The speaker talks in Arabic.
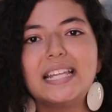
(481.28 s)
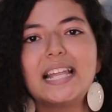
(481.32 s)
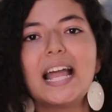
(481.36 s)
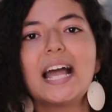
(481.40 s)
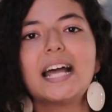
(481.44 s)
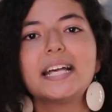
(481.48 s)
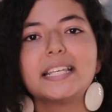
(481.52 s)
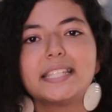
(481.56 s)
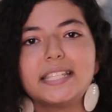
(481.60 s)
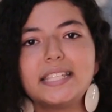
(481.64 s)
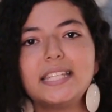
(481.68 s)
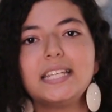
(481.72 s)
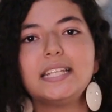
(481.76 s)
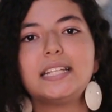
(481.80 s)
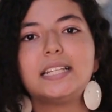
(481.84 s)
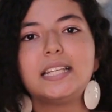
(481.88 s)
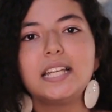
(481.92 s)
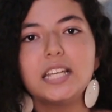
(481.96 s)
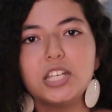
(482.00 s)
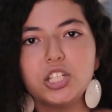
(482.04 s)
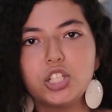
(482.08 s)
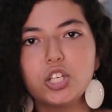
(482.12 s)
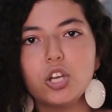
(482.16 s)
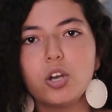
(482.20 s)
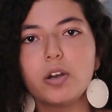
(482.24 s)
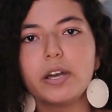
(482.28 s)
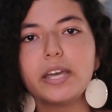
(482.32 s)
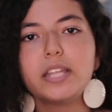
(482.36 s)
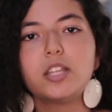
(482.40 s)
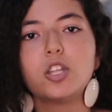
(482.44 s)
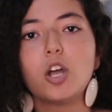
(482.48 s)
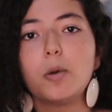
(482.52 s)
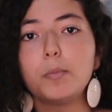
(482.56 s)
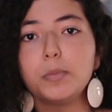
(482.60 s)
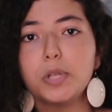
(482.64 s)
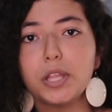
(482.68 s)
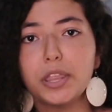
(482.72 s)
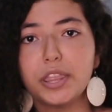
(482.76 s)
il incite les
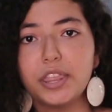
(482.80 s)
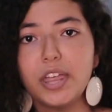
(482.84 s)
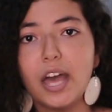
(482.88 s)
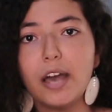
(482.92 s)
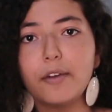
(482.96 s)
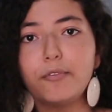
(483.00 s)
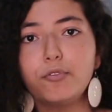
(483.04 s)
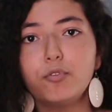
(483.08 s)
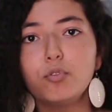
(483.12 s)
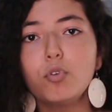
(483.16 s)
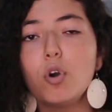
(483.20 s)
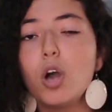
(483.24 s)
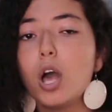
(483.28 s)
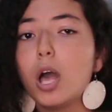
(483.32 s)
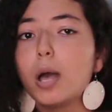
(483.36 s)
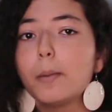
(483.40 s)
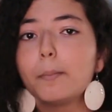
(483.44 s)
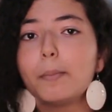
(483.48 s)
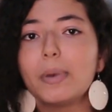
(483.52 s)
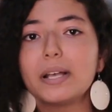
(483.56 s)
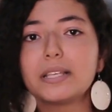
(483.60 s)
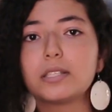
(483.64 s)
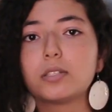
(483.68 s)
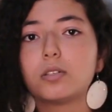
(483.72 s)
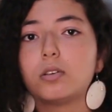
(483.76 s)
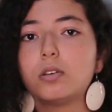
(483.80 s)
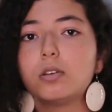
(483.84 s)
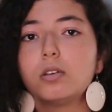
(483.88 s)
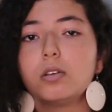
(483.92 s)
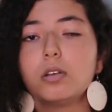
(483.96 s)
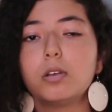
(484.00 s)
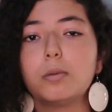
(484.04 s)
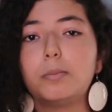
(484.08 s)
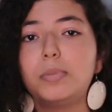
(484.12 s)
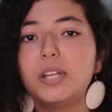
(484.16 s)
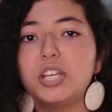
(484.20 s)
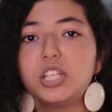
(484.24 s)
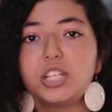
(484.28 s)
انهم يتثقفوا باسكو
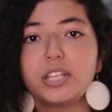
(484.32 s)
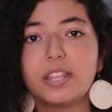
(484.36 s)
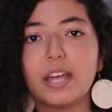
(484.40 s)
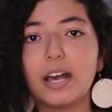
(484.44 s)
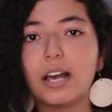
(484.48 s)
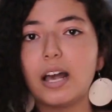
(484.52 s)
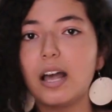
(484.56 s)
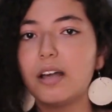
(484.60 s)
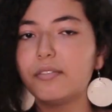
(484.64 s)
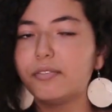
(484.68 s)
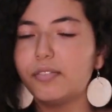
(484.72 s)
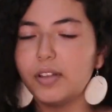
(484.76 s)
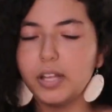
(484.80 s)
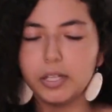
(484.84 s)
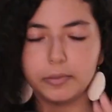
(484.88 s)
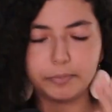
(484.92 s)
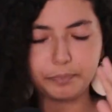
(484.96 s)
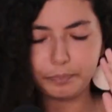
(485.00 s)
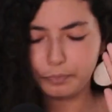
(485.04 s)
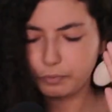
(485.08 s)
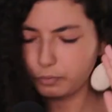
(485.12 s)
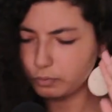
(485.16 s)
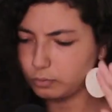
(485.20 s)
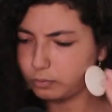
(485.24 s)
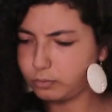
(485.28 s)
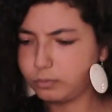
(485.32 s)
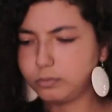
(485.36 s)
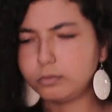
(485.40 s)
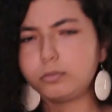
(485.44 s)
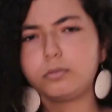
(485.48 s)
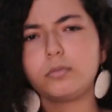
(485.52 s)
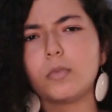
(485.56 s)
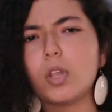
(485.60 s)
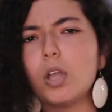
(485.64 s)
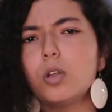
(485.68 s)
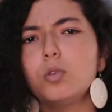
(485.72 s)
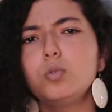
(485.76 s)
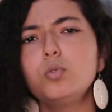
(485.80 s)
بلاش ثقافه
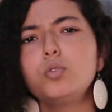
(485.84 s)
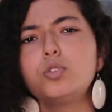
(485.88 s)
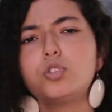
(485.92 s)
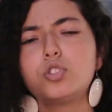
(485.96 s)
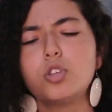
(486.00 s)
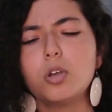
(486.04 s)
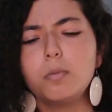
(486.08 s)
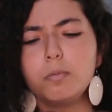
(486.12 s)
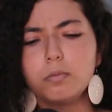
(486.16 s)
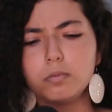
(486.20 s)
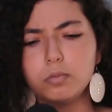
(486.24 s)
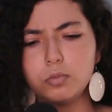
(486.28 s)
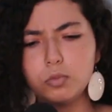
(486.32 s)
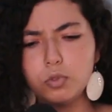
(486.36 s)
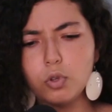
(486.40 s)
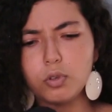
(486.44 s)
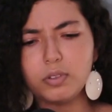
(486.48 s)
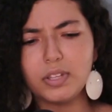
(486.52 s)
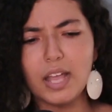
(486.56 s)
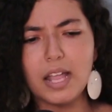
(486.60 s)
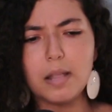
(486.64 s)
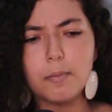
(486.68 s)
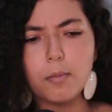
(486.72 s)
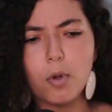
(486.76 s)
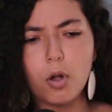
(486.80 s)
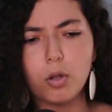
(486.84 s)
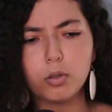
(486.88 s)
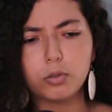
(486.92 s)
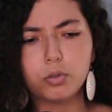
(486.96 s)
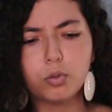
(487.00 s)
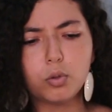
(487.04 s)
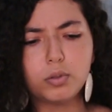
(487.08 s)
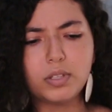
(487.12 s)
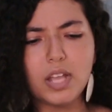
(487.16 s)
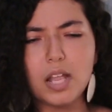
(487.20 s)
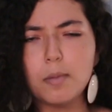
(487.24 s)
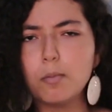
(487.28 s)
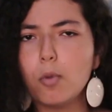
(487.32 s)
nous sommes totalement,
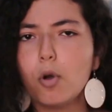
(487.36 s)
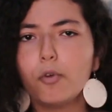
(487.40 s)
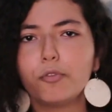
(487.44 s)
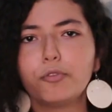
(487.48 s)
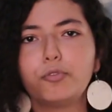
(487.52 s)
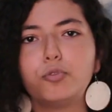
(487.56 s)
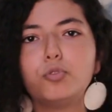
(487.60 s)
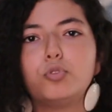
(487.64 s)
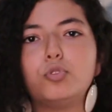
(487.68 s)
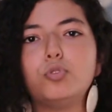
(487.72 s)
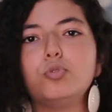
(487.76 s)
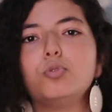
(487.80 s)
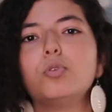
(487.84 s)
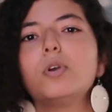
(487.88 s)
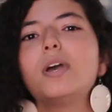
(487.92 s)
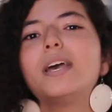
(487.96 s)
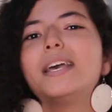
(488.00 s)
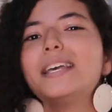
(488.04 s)
totalement foutus.